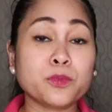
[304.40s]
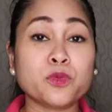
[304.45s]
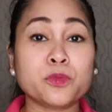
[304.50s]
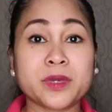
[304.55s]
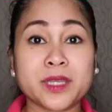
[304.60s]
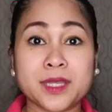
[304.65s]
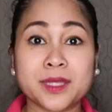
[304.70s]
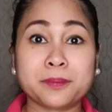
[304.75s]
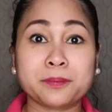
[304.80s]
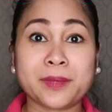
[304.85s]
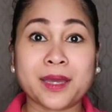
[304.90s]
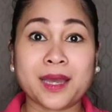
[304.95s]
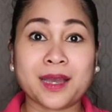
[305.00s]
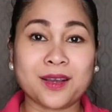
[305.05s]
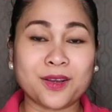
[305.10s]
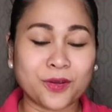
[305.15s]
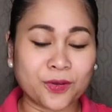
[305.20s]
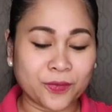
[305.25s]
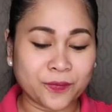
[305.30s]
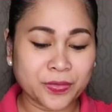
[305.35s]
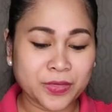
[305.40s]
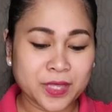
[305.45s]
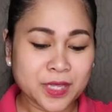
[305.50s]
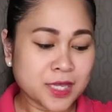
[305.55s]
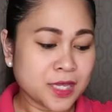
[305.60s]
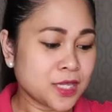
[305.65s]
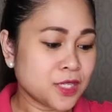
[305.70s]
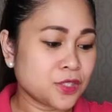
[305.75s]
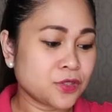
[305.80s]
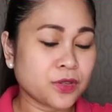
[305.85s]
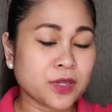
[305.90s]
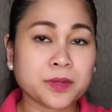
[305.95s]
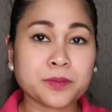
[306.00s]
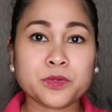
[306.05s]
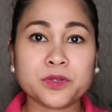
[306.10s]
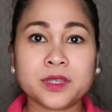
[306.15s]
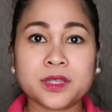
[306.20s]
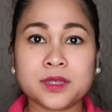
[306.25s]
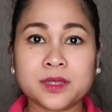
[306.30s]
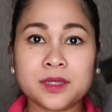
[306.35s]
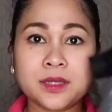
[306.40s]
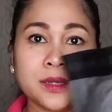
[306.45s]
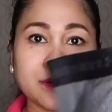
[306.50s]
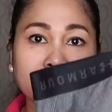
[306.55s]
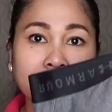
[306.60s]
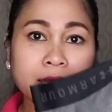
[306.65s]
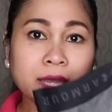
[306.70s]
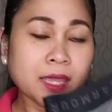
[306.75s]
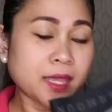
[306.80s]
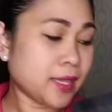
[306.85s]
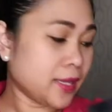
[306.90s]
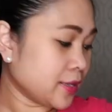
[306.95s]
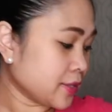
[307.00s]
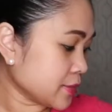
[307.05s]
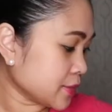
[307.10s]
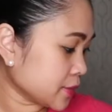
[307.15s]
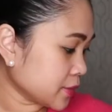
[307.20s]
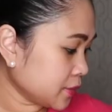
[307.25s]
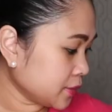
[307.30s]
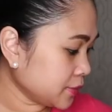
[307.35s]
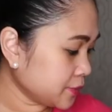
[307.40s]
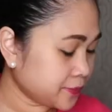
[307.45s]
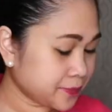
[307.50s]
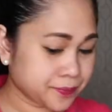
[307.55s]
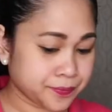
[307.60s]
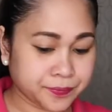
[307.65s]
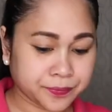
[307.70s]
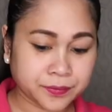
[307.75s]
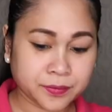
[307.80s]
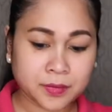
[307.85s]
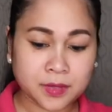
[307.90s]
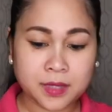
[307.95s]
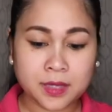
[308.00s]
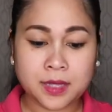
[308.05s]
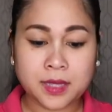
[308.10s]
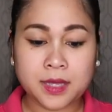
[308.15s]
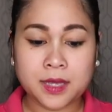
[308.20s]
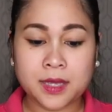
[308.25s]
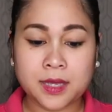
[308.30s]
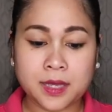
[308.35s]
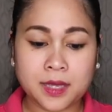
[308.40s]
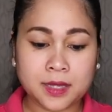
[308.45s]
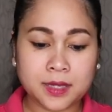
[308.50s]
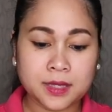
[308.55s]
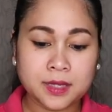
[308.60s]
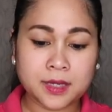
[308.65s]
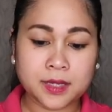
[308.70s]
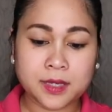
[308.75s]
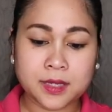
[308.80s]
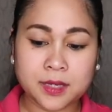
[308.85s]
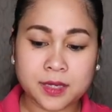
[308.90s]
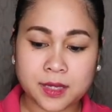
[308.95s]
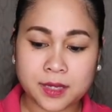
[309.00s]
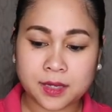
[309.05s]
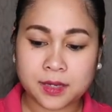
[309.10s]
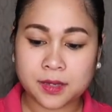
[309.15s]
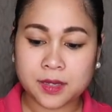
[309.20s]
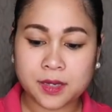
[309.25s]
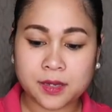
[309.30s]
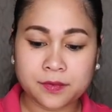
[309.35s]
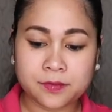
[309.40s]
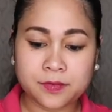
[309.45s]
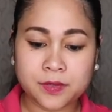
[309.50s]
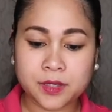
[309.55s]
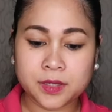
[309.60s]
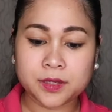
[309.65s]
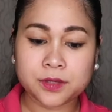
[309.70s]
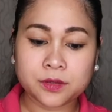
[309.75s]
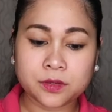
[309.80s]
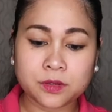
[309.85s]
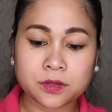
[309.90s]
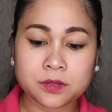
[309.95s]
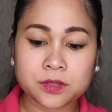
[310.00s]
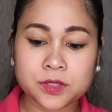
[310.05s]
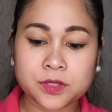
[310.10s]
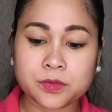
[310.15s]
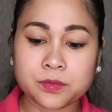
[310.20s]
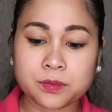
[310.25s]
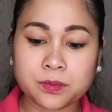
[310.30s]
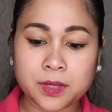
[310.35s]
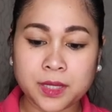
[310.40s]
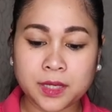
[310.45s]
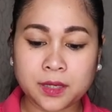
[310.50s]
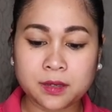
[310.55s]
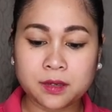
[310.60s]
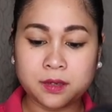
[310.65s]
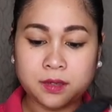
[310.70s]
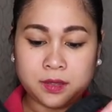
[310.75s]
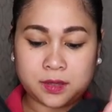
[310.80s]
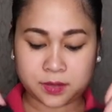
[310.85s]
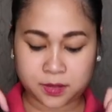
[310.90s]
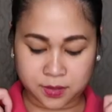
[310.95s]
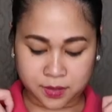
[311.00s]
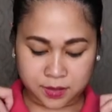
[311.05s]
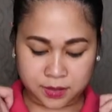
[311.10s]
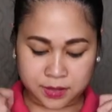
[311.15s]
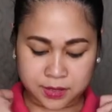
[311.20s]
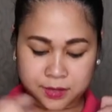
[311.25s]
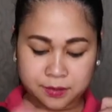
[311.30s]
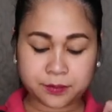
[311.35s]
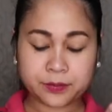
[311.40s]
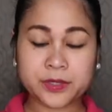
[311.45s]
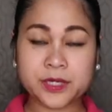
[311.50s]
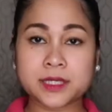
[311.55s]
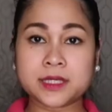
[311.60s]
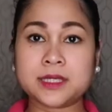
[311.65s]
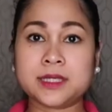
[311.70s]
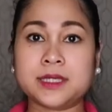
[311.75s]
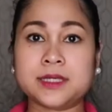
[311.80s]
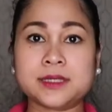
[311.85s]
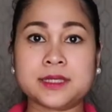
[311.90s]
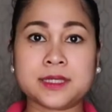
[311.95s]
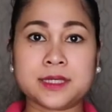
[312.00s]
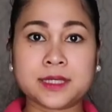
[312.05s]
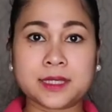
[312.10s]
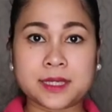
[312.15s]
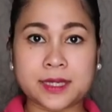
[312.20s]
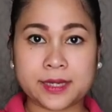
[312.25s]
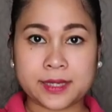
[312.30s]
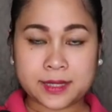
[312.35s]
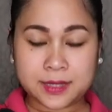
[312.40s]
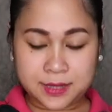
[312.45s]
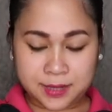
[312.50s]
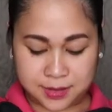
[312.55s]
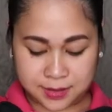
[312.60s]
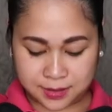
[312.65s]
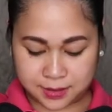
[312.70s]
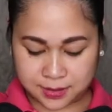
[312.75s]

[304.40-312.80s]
pumayat pa ako. So I bought gray here. And then I have here also black color. The same price lang sila guys.